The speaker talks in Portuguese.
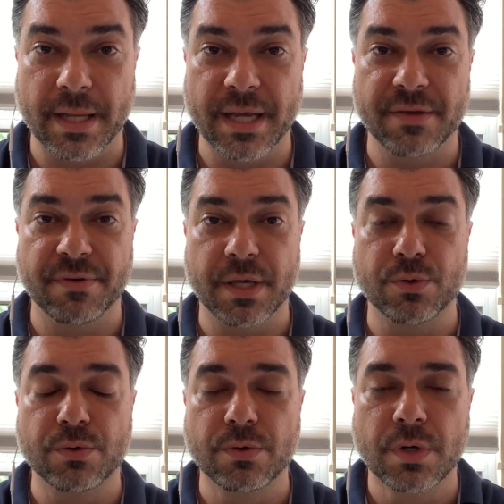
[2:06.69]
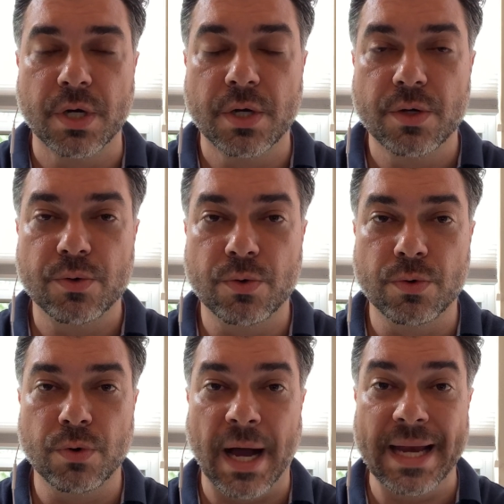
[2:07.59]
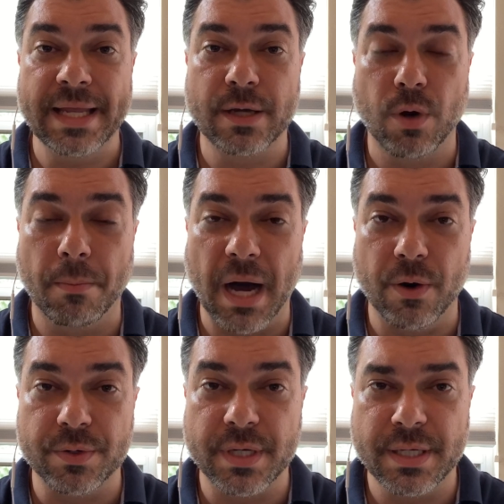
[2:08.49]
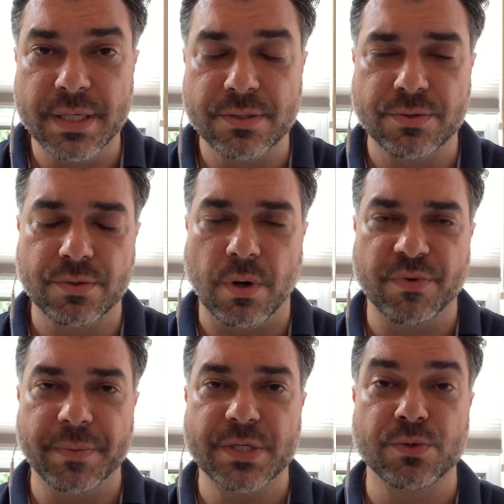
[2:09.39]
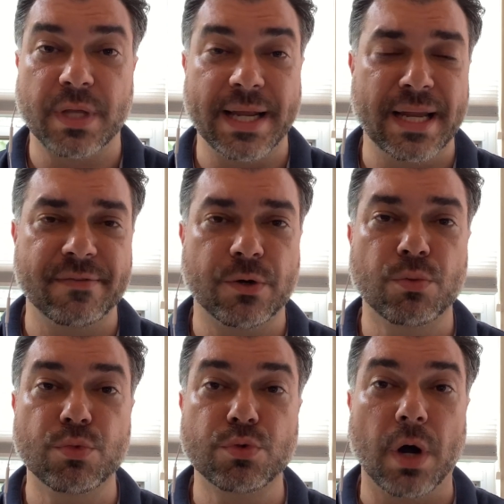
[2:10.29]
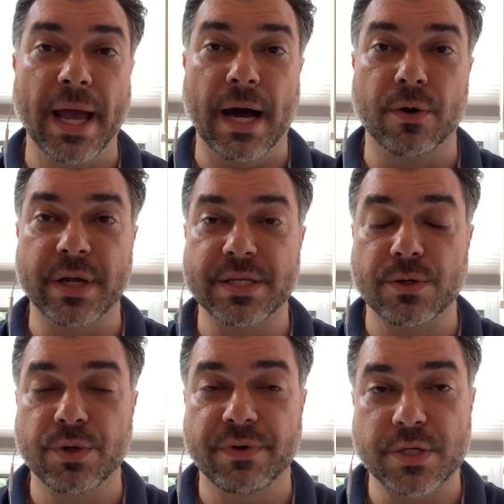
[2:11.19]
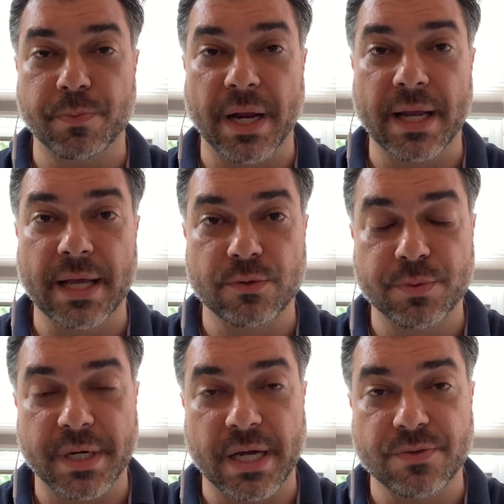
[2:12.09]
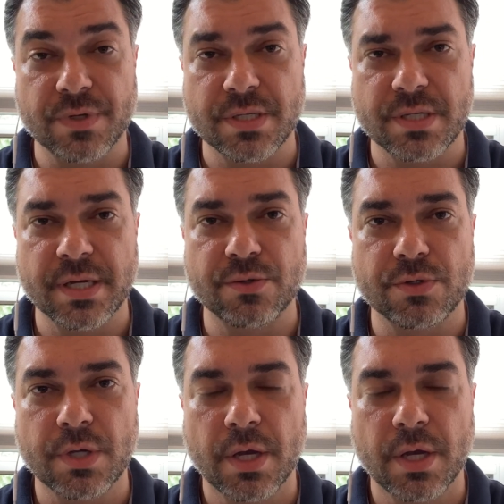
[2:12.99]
Daí vem o, o rally global, né? E isso, obviamente, não tem nada a ver com o mundo real, né? Esse é o um universo paralelo dos mercados financeiros.